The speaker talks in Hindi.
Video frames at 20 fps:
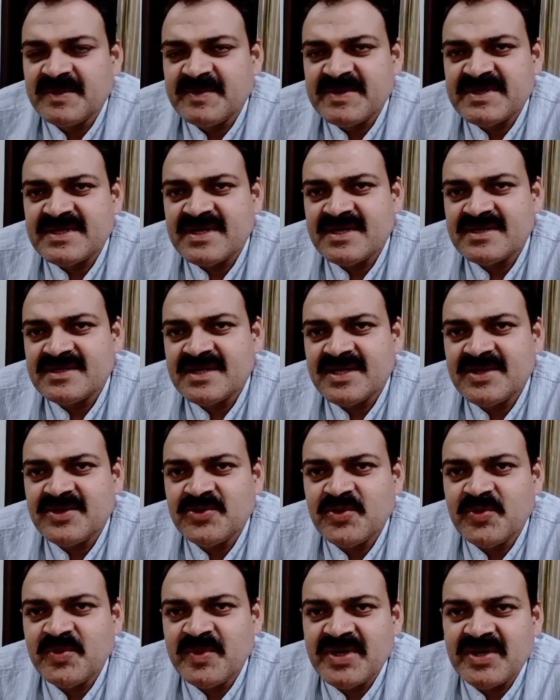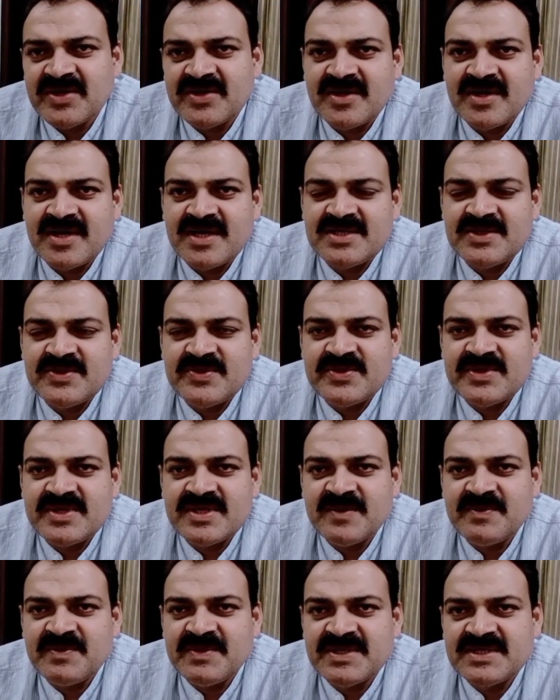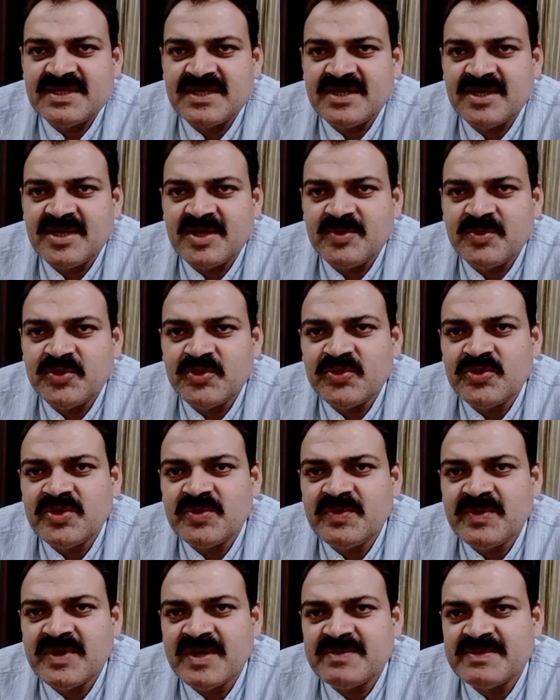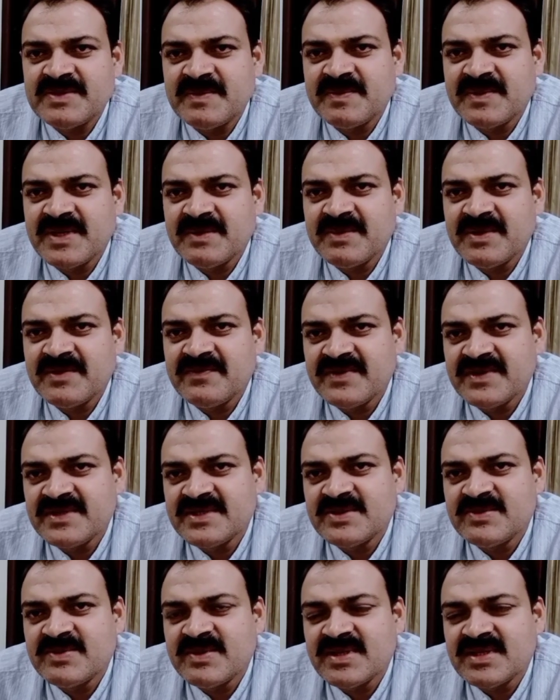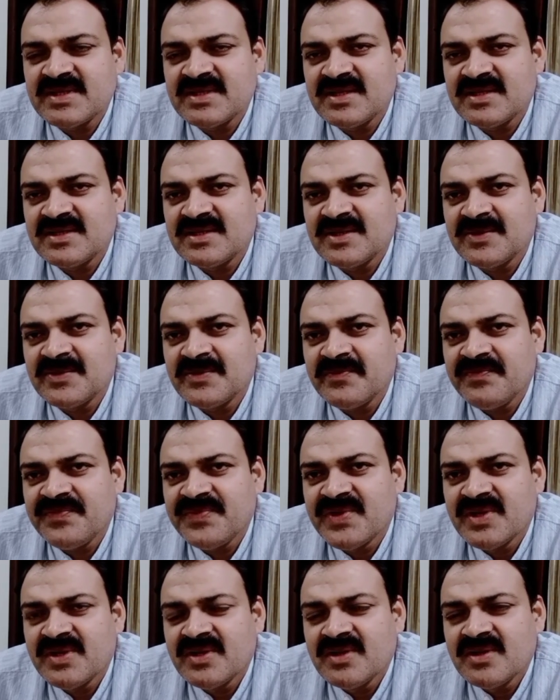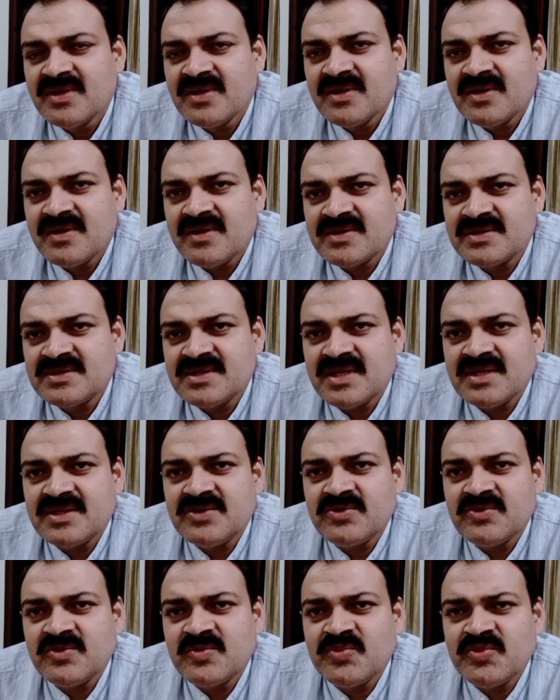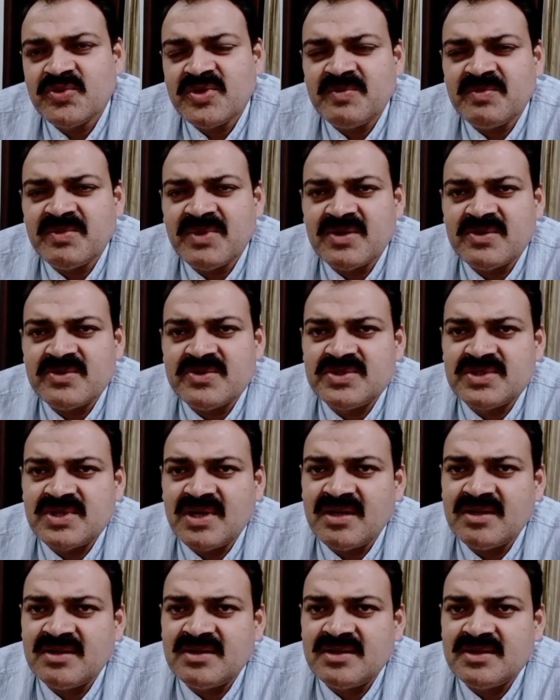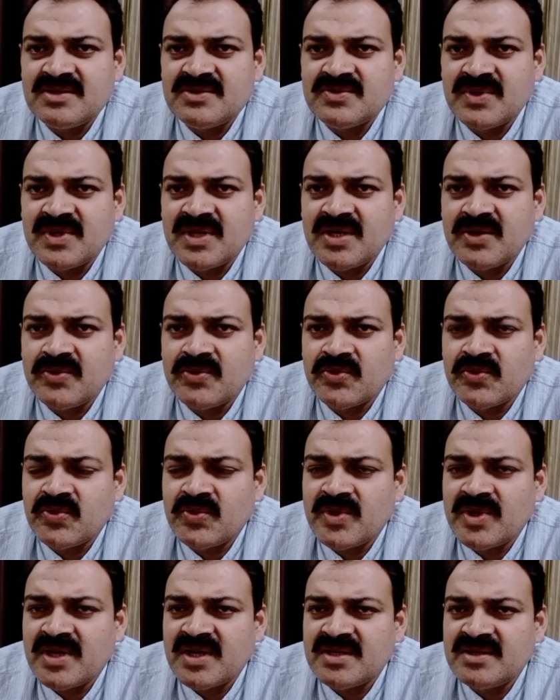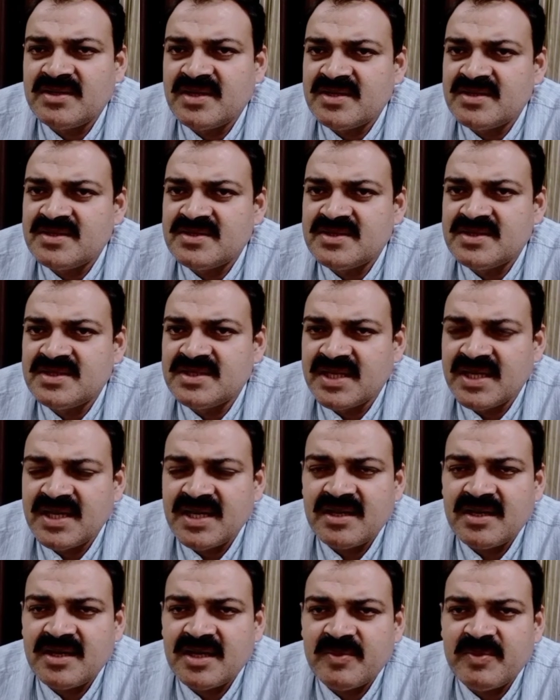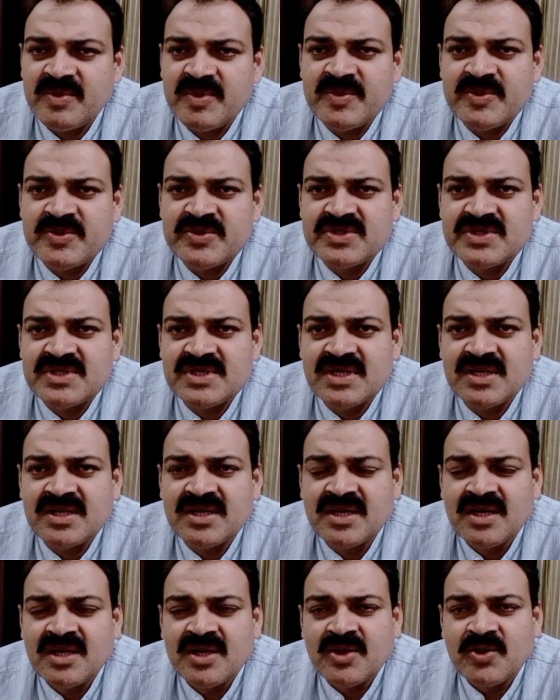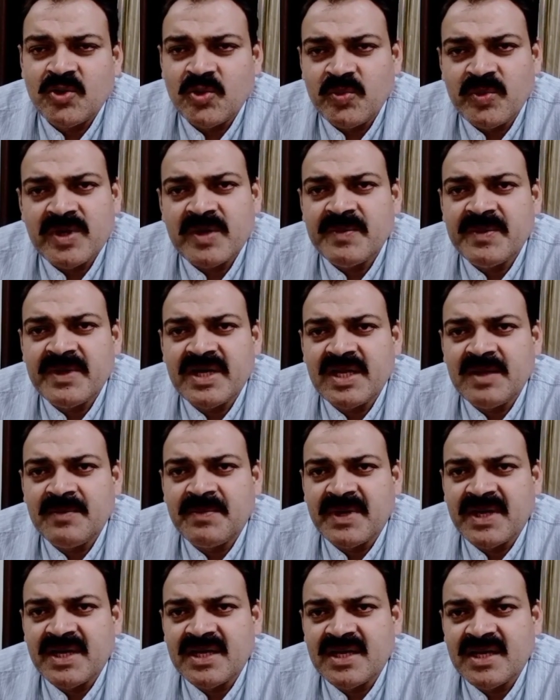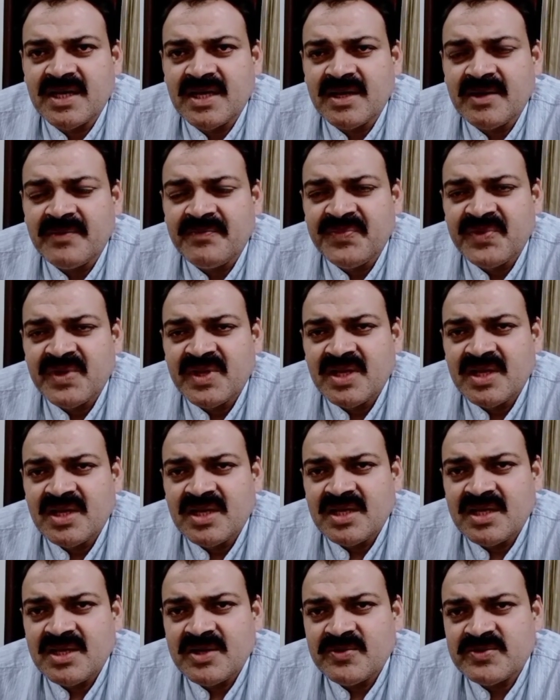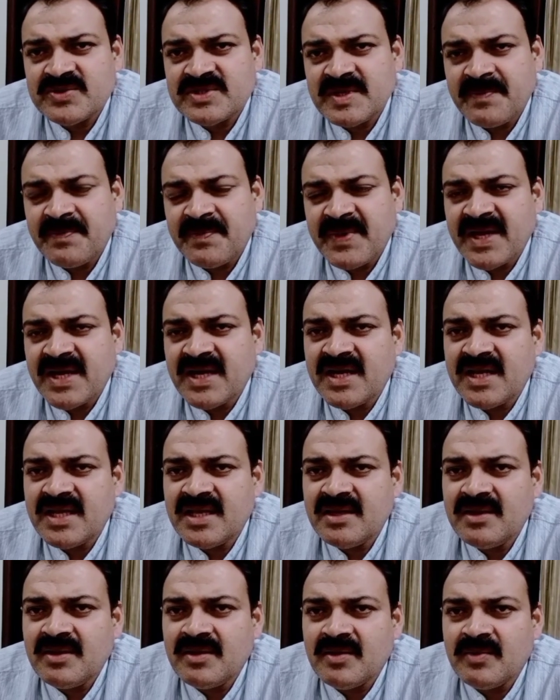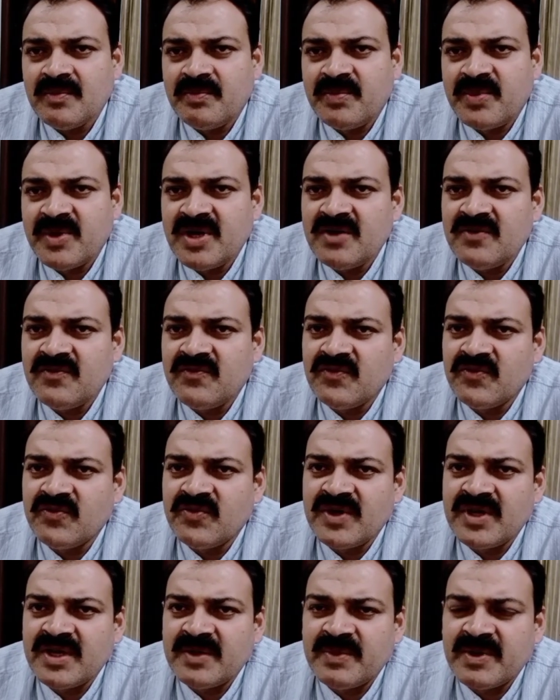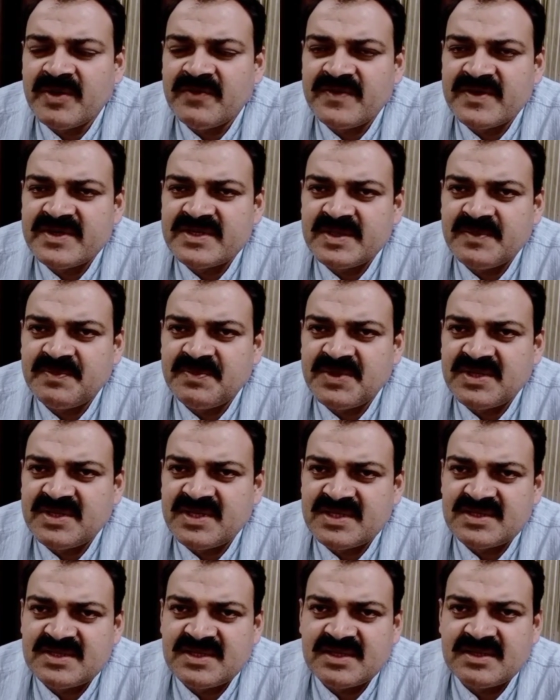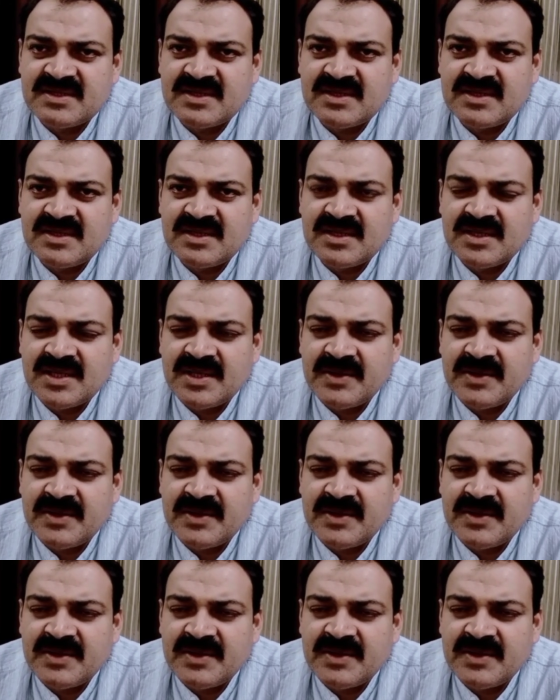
नमस्कार साथियों मैं डॉक्टर राजीव सिंह अपने चैनल अनुभूत में आप सबका एक बार फिर से स्वागत करता हूं और साथियों पूरी मानव जाति जो है कोरोना का दंश झेल कर अभी भी उससे उबर भी नहीं पाई है कि उससे पहले ही बर्ड फ्लू ने एक बार फिर से अपनी दस्तक दे दी